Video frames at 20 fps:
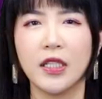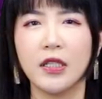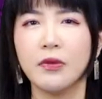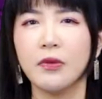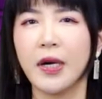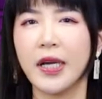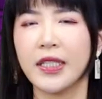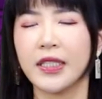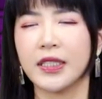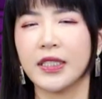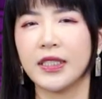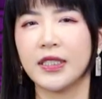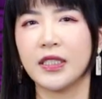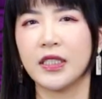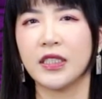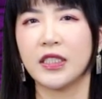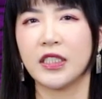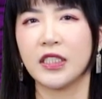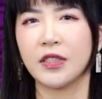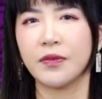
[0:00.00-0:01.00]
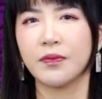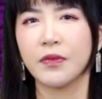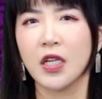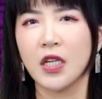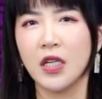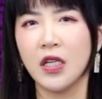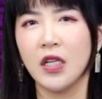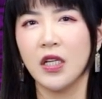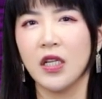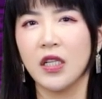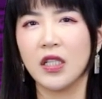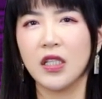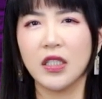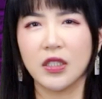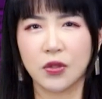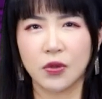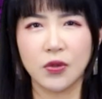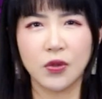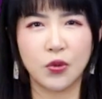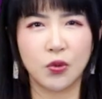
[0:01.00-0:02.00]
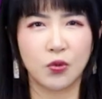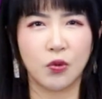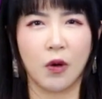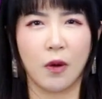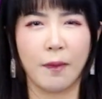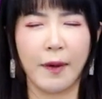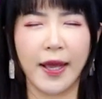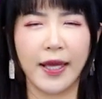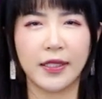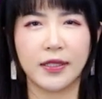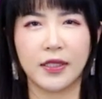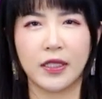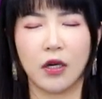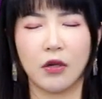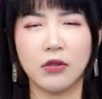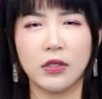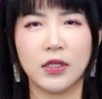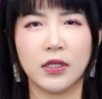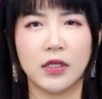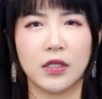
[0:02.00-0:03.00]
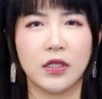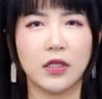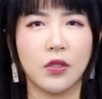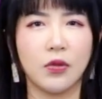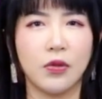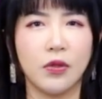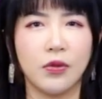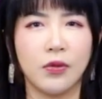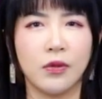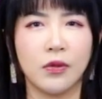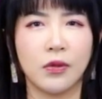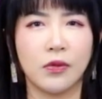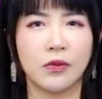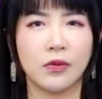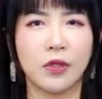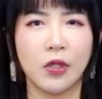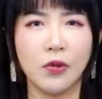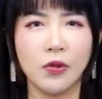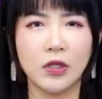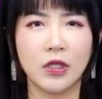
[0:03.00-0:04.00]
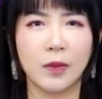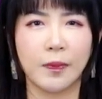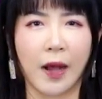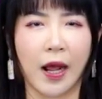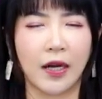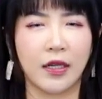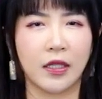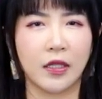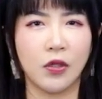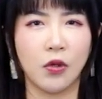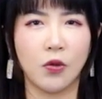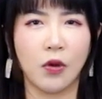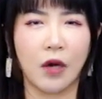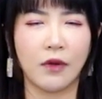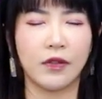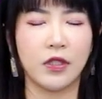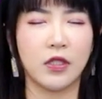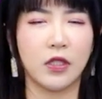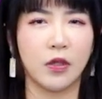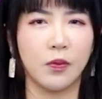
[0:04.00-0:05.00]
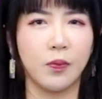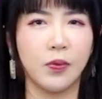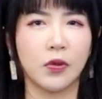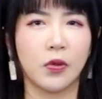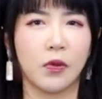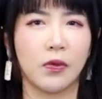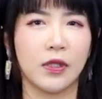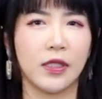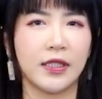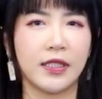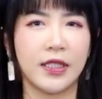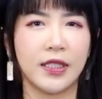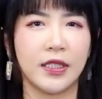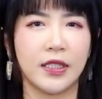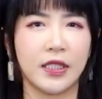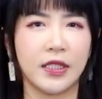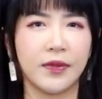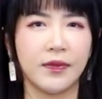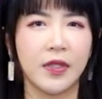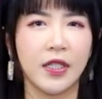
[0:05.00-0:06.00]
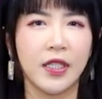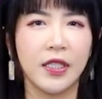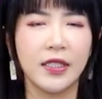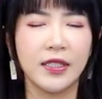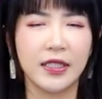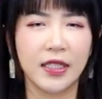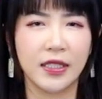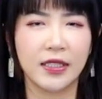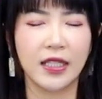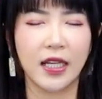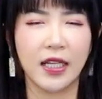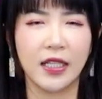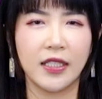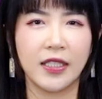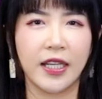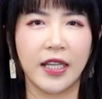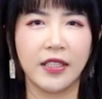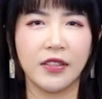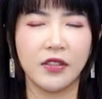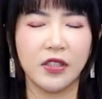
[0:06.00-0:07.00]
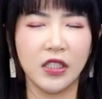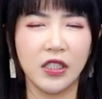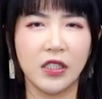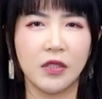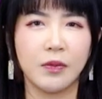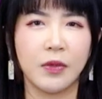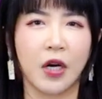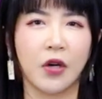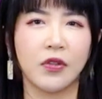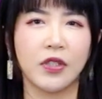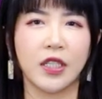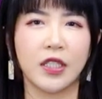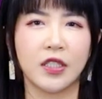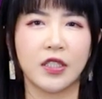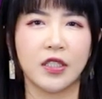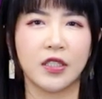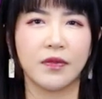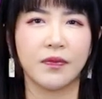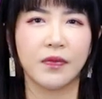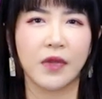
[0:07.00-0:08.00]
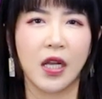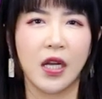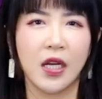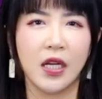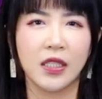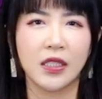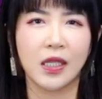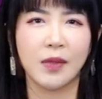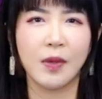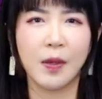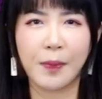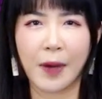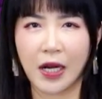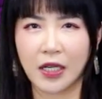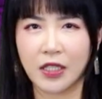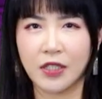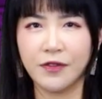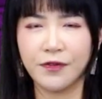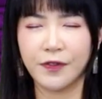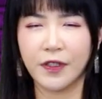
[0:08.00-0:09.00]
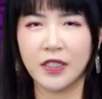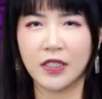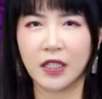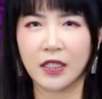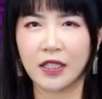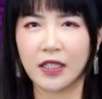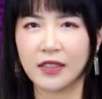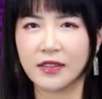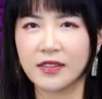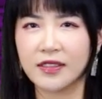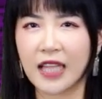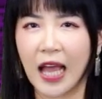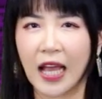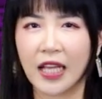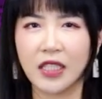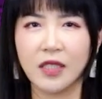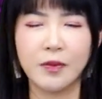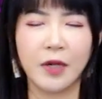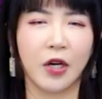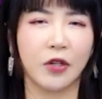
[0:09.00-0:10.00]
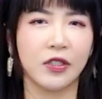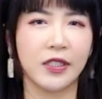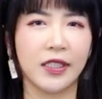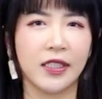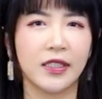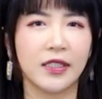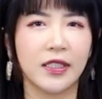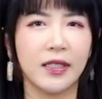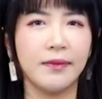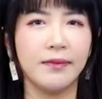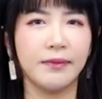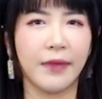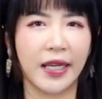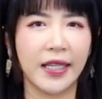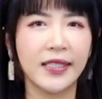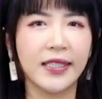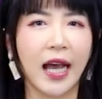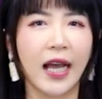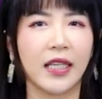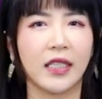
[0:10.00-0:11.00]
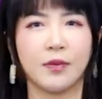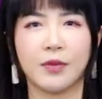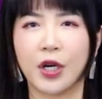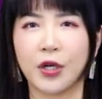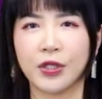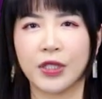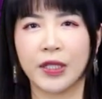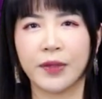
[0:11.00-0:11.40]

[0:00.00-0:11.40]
另外一个阶级，各种左派挑起的社会运动都是把人划分成不同的阶级。现在连疫苗也是，他们把人分成了打疫苗的跟没打疫苗